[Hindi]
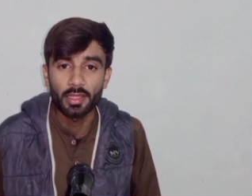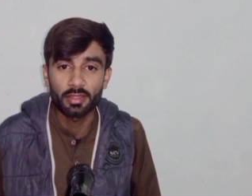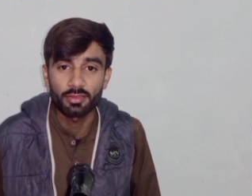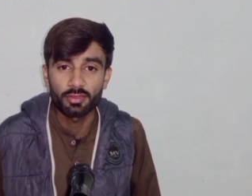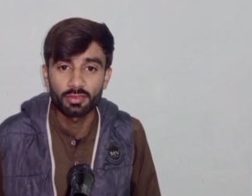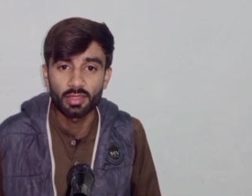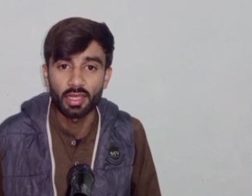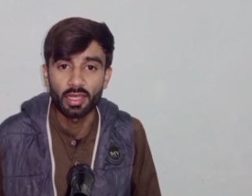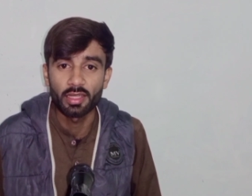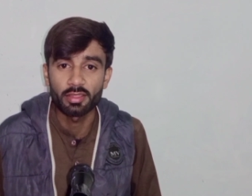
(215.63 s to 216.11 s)

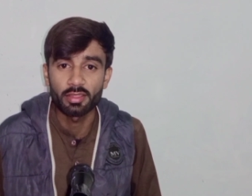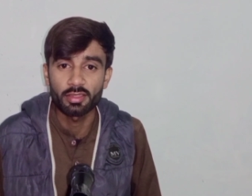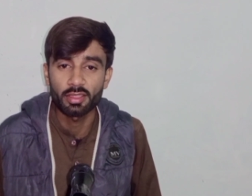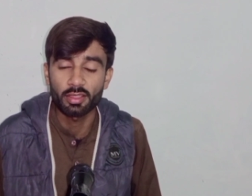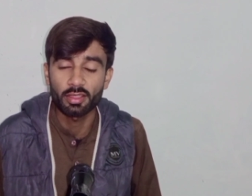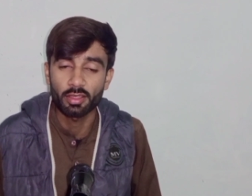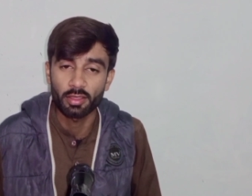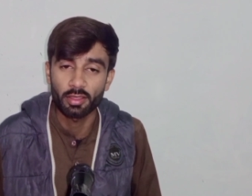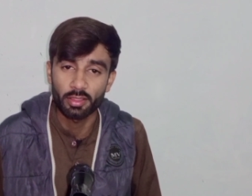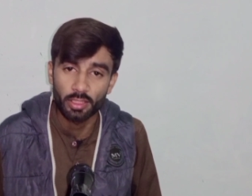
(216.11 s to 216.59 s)
पाकिस्तान
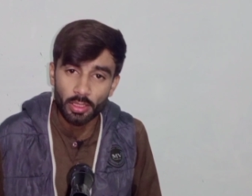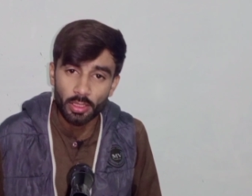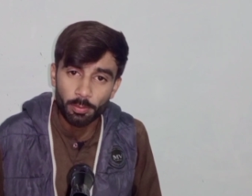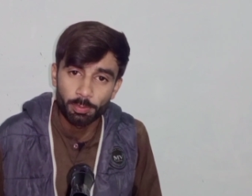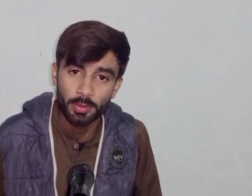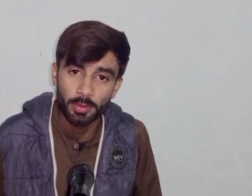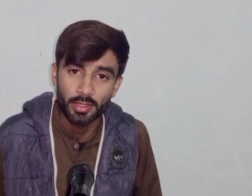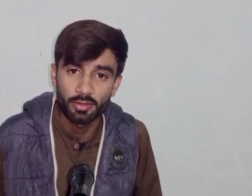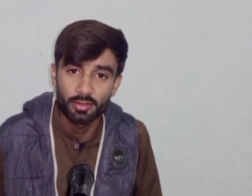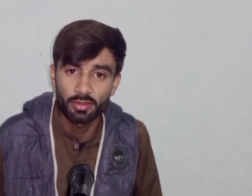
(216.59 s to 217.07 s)
की
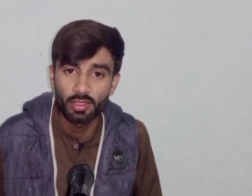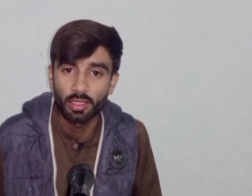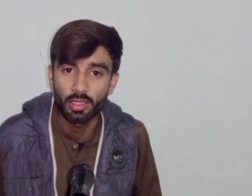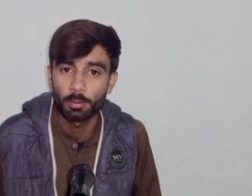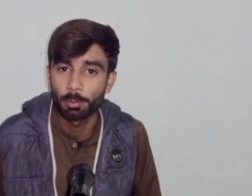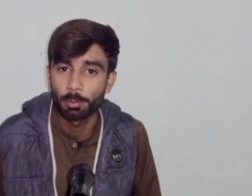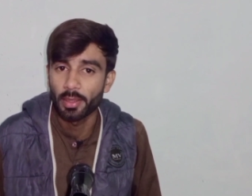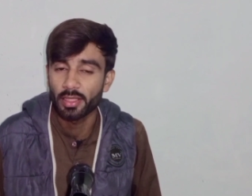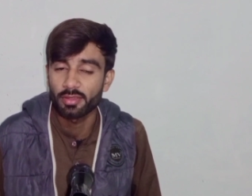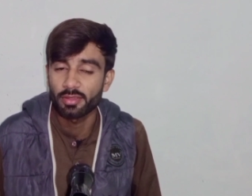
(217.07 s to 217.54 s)
गरीब
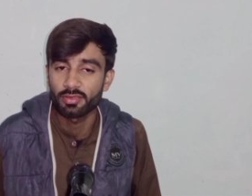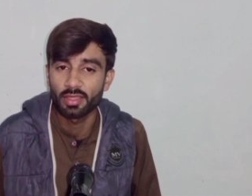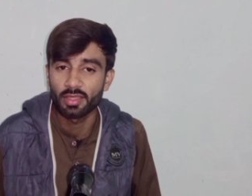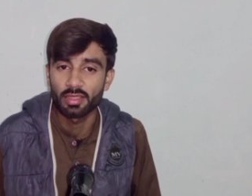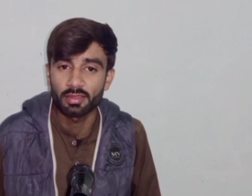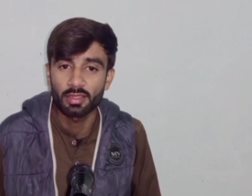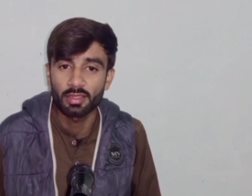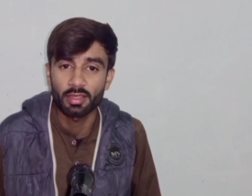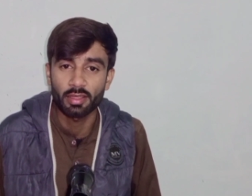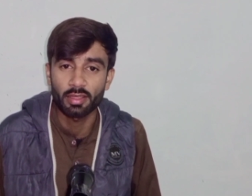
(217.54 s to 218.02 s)
बेटियाँ
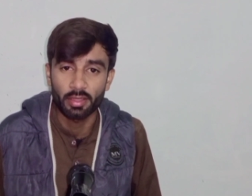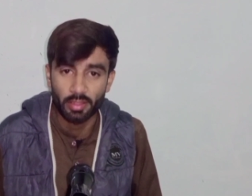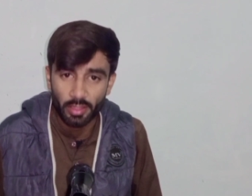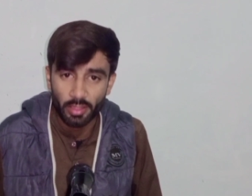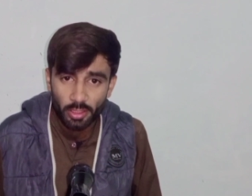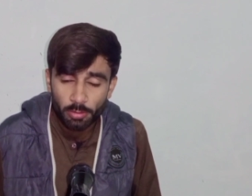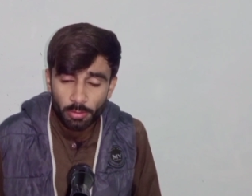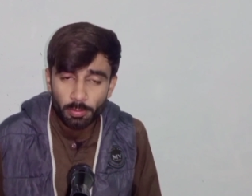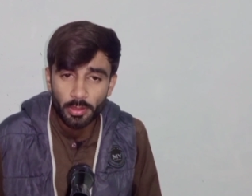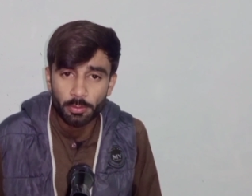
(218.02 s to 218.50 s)
पाकिस्तान की
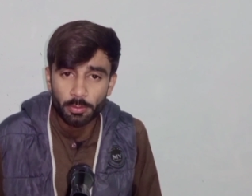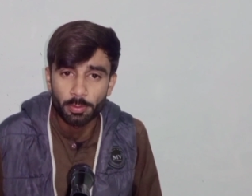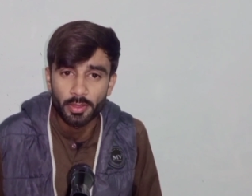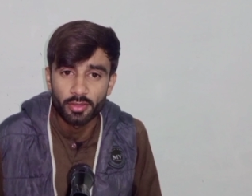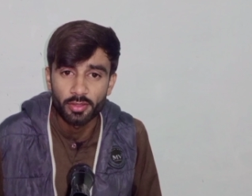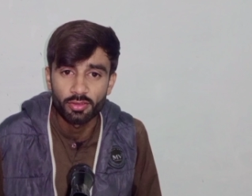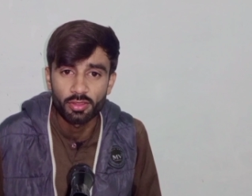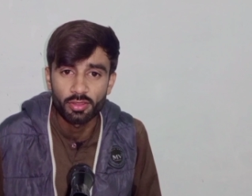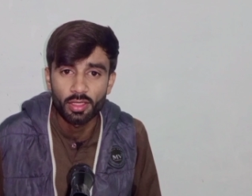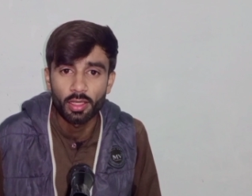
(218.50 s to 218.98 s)
गैरतमंद
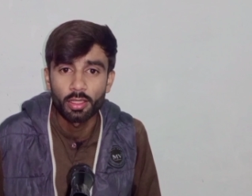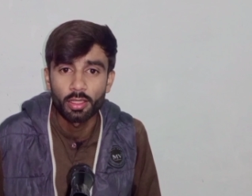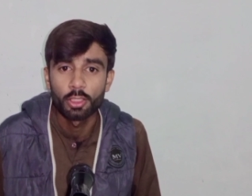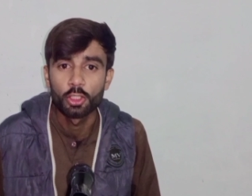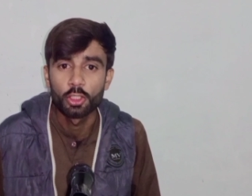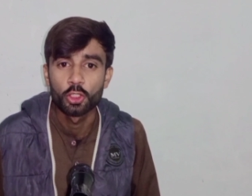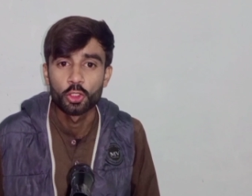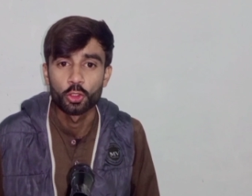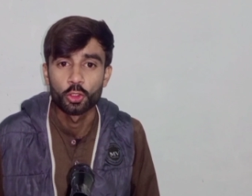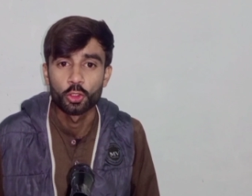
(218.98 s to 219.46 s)
बेटियाँ